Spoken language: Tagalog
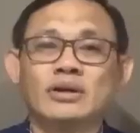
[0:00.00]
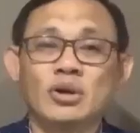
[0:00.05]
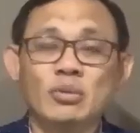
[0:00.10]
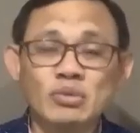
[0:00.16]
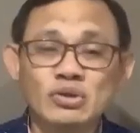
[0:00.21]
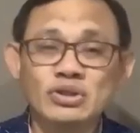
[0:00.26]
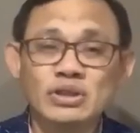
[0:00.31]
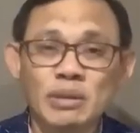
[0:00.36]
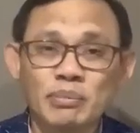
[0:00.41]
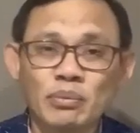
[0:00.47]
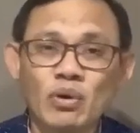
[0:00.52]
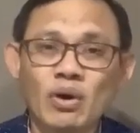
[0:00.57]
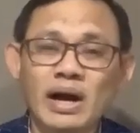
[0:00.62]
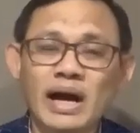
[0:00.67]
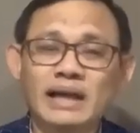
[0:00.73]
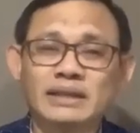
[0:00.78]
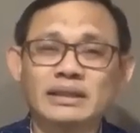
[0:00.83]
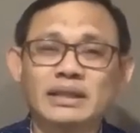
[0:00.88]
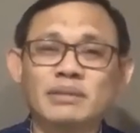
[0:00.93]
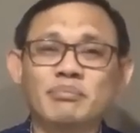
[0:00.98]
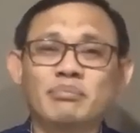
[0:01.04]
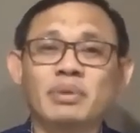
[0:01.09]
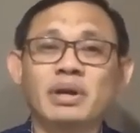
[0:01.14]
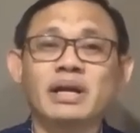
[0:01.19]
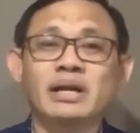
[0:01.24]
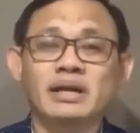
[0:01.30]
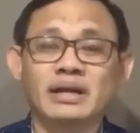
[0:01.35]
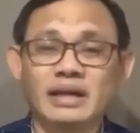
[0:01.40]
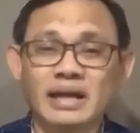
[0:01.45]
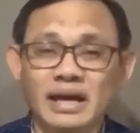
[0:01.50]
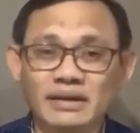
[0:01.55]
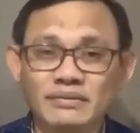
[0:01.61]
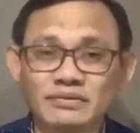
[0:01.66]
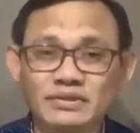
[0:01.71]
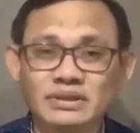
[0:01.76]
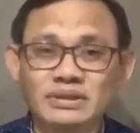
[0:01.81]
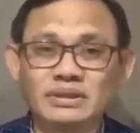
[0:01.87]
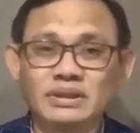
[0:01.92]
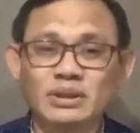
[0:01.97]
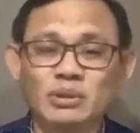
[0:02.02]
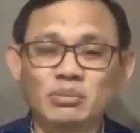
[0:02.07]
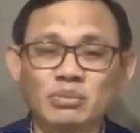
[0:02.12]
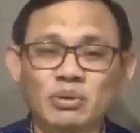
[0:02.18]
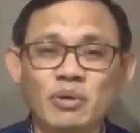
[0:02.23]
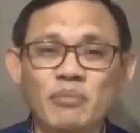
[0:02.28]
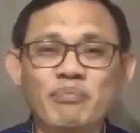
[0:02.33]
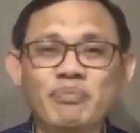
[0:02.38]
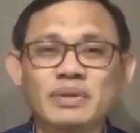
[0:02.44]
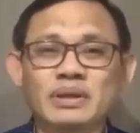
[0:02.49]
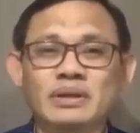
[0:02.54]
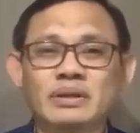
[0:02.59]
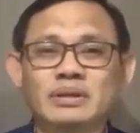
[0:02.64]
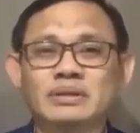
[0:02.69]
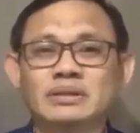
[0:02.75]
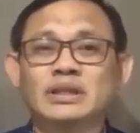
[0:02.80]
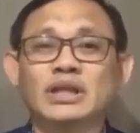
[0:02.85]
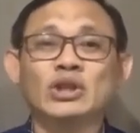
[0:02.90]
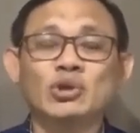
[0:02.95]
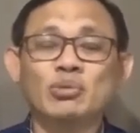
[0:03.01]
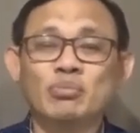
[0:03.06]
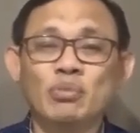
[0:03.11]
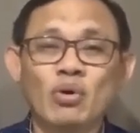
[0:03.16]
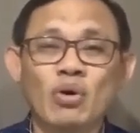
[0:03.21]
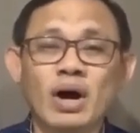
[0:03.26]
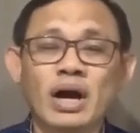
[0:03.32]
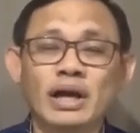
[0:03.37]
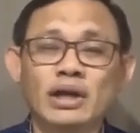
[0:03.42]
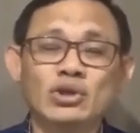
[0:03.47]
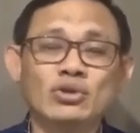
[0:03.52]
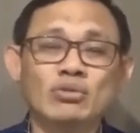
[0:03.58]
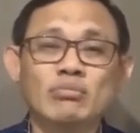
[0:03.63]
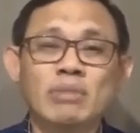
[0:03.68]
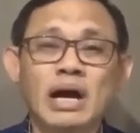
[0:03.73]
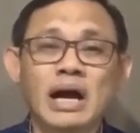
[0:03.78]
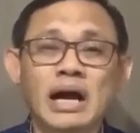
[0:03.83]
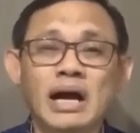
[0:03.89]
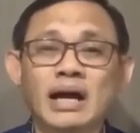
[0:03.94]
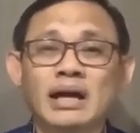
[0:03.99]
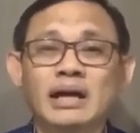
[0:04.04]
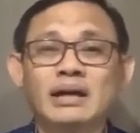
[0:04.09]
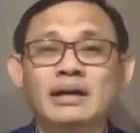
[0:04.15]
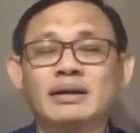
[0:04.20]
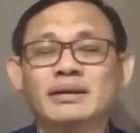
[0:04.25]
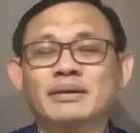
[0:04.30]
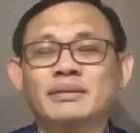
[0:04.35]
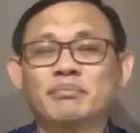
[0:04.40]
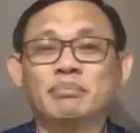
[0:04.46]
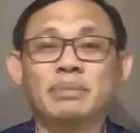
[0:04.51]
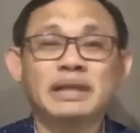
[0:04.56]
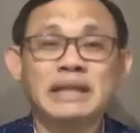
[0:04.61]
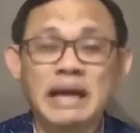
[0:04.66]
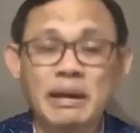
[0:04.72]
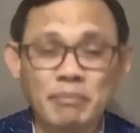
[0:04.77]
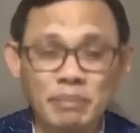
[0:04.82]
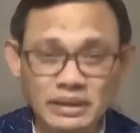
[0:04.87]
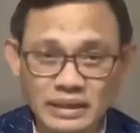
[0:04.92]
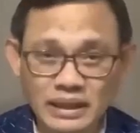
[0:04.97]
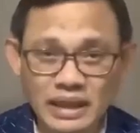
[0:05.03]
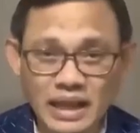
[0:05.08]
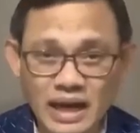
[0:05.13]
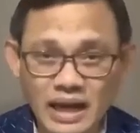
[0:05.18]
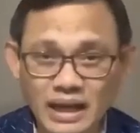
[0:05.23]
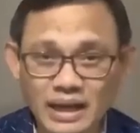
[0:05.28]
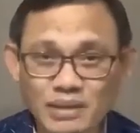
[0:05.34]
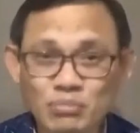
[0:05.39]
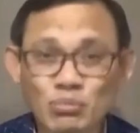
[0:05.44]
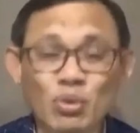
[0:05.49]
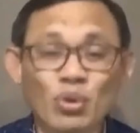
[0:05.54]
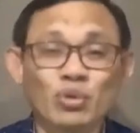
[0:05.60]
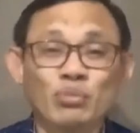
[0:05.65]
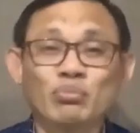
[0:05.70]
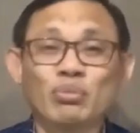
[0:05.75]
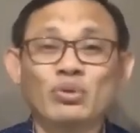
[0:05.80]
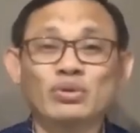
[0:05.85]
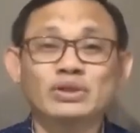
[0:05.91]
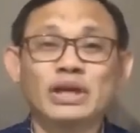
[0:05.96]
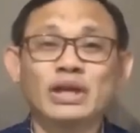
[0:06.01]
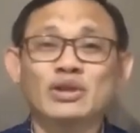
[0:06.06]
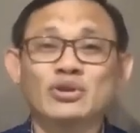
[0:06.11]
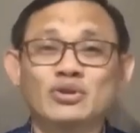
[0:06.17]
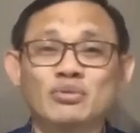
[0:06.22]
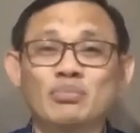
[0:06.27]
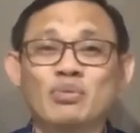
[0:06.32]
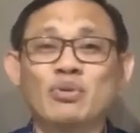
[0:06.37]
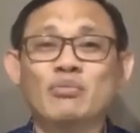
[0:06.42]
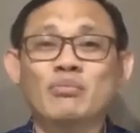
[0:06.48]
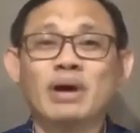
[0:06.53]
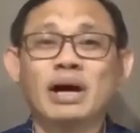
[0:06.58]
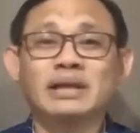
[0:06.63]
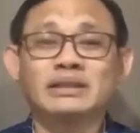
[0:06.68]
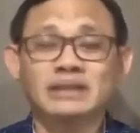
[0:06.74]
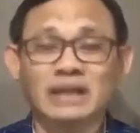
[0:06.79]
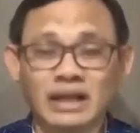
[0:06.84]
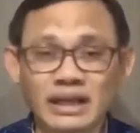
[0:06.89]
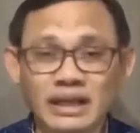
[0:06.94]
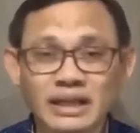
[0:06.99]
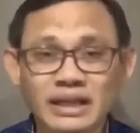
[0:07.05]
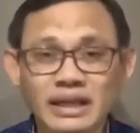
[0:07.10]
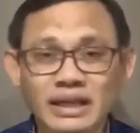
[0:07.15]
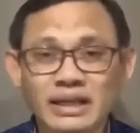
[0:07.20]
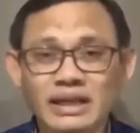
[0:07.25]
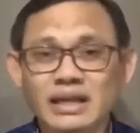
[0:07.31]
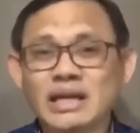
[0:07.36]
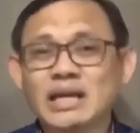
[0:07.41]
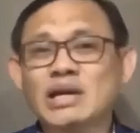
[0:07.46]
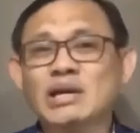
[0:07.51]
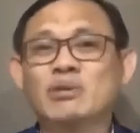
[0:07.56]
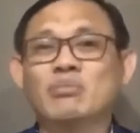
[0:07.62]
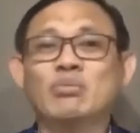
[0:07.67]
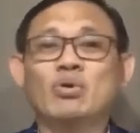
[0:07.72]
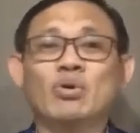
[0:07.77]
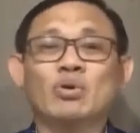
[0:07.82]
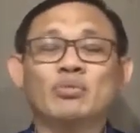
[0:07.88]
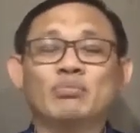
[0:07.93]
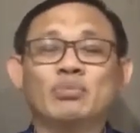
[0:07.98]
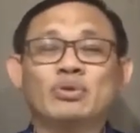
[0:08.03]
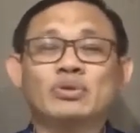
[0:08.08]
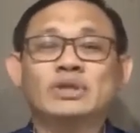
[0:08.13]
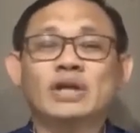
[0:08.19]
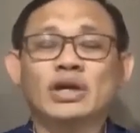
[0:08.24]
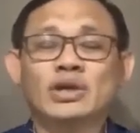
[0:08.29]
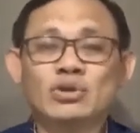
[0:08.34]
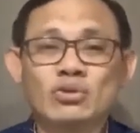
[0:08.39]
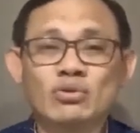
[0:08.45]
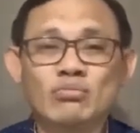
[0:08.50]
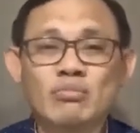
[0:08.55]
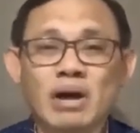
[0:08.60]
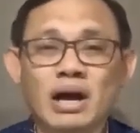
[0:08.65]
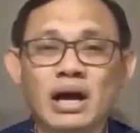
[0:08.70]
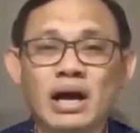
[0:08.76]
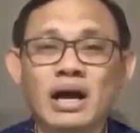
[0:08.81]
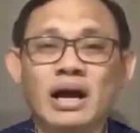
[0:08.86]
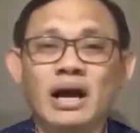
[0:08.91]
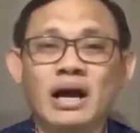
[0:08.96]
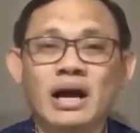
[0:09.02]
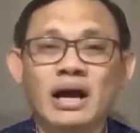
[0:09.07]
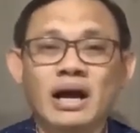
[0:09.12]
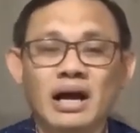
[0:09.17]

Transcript: Kumusta po ang ating prayer lives? Ano po? Sino po ang inyong mga pinapanalangin? Bukod po sa inyong pong mga sarili, bukod po sa inyong mga